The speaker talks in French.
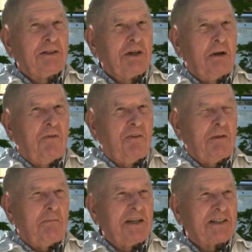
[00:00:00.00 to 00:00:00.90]
Euh, j'ai
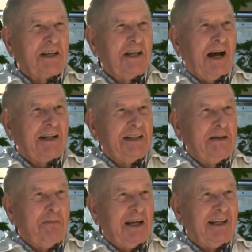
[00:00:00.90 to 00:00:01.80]
fait baisser
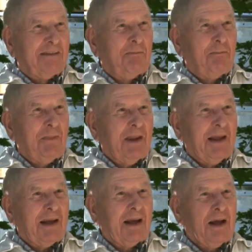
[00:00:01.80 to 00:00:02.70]
à 10 000.
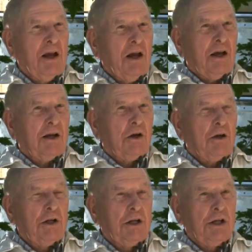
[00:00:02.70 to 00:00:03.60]
Combien y en avait-il de
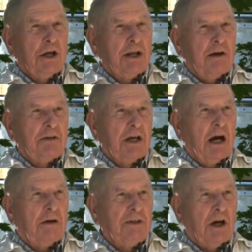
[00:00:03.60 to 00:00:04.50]
ruches euh, Il y en
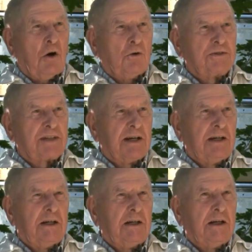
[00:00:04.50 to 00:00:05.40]
avait environ
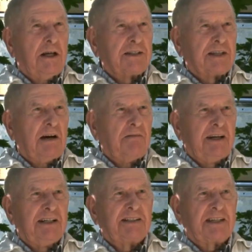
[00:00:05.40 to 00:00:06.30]
100,
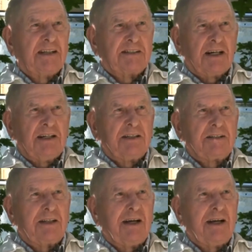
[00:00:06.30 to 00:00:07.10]
120, 130.